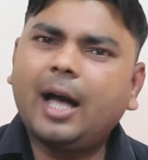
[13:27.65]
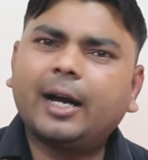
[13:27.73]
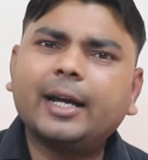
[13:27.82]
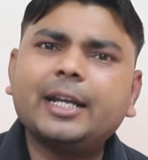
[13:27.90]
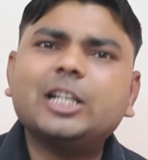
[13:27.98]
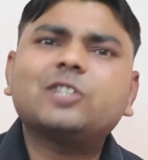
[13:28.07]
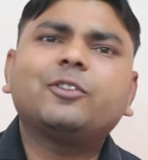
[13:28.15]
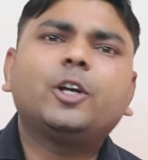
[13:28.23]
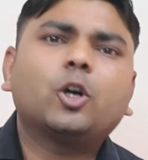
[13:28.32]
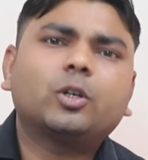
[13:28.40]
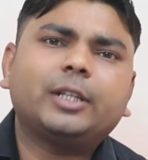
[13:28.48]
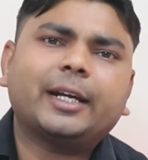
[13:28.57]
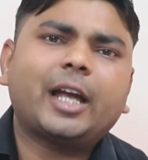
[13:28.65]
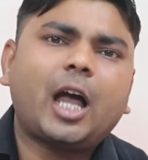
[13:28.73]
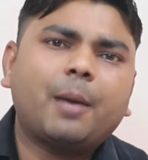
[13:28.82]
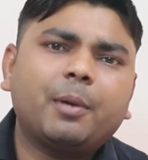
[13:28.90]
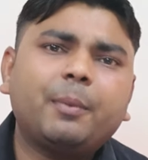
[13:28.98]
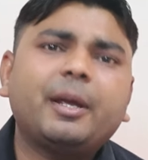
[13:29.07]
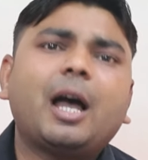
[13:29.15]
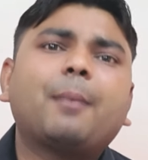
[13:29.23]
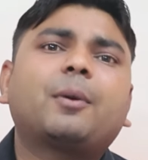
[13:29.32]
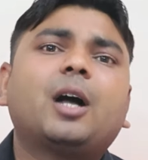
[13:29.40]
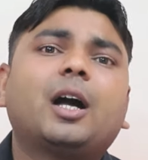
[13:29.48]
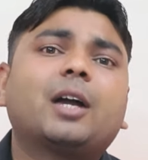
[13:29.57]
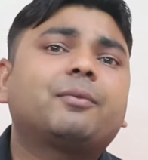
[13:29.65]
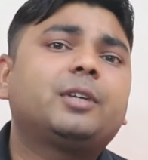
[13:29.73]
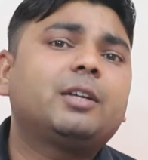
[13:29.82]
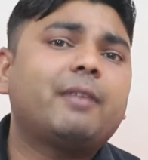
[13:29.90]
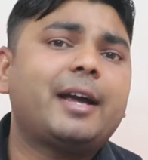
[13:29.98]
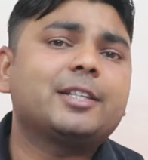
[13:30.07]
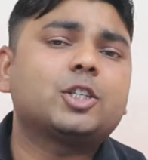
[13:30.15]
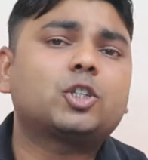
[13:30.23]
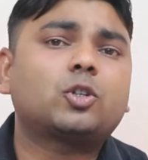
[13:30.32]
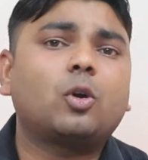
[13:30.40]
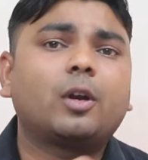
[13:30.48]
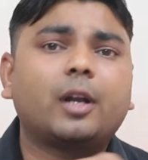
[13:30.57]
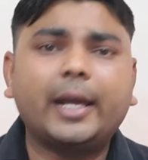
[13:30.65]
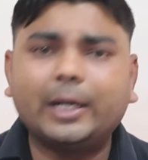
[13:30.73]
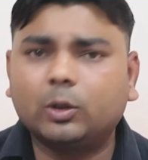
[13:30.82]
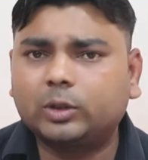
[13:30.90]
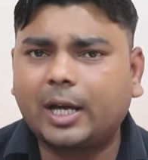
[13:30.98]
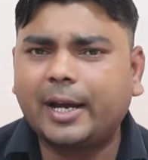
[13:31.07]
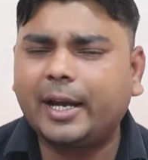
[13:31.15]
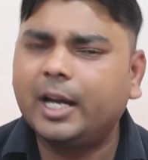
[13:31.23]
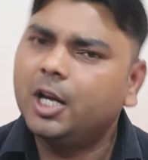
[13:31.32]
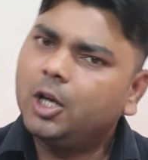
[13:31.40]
अगर इस वीडियो को देख के अभी भी आपका अगर डिवाइस इंस्टॉल नहीं होता है